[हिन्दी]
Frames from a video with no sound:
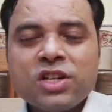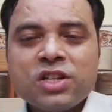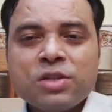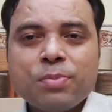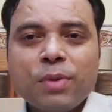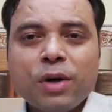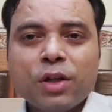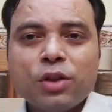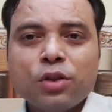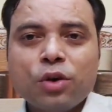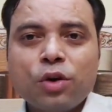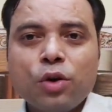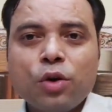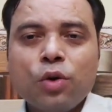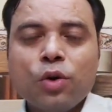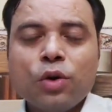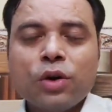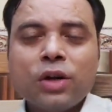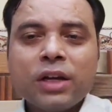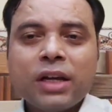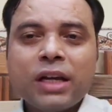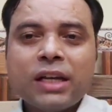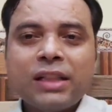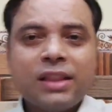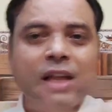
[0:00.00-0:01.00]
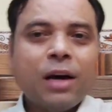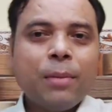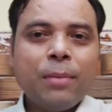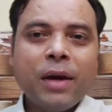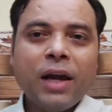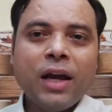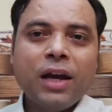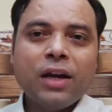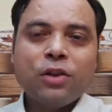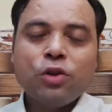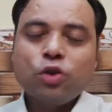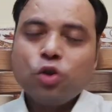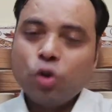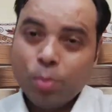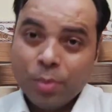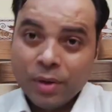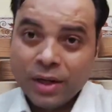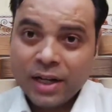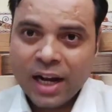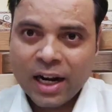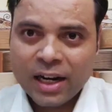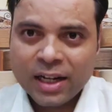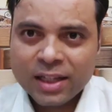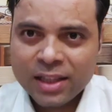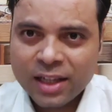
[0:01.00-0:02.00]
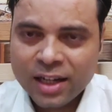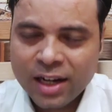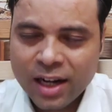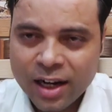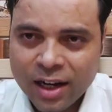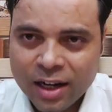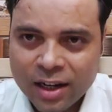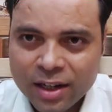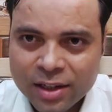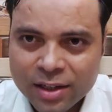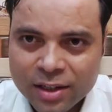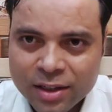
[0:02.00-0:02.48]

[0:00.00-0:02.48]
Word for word: किस्मत को कि दम है तो मिटा के दिखा